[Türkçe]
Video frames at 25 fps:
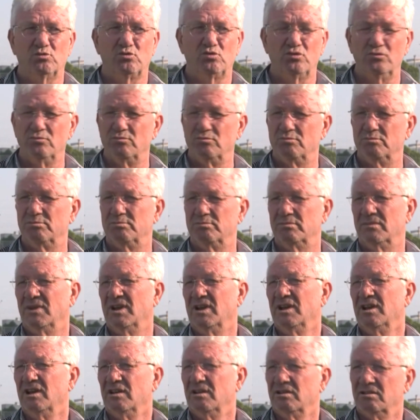tüm
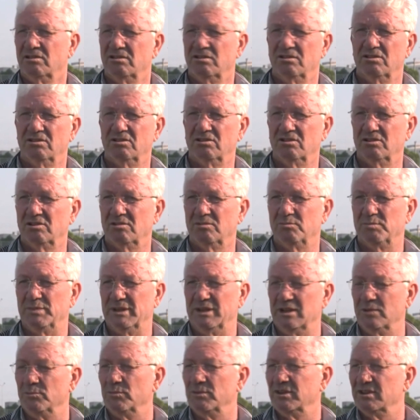e,
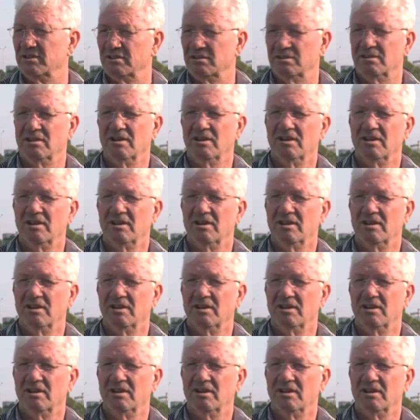bilimin